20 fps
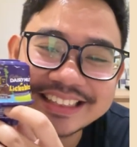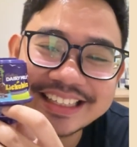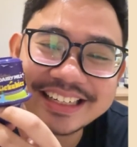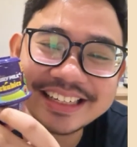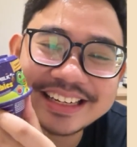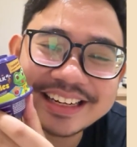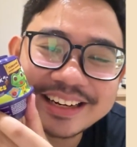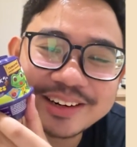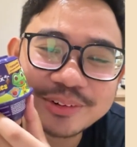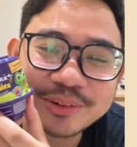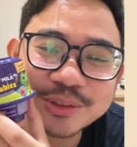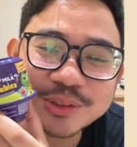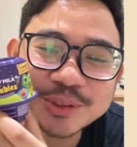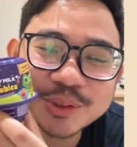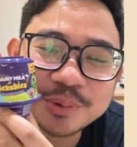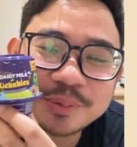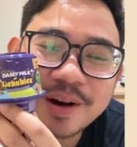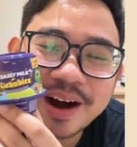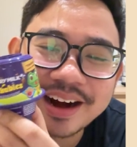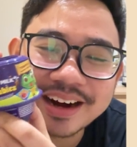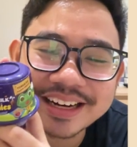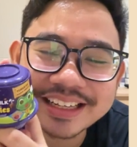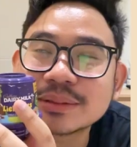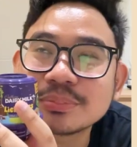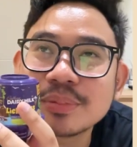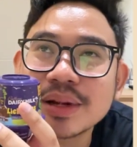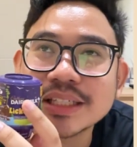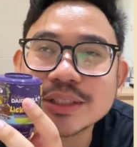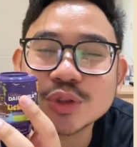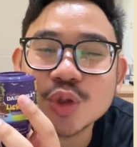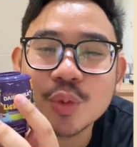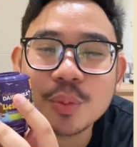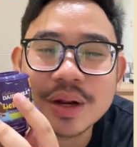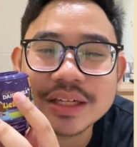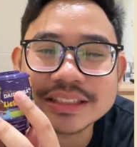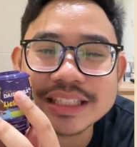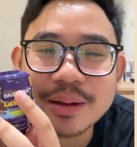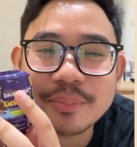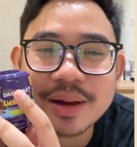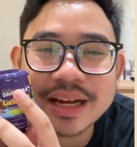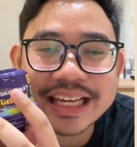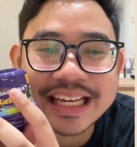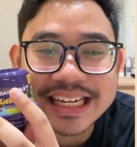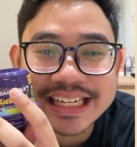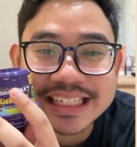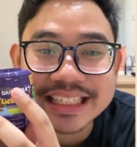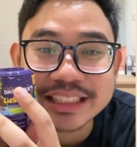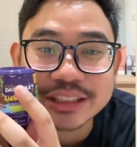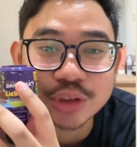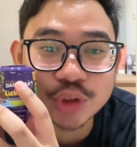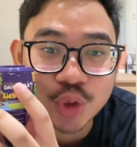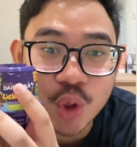Ini lucu banget. 11-12 sama Kinder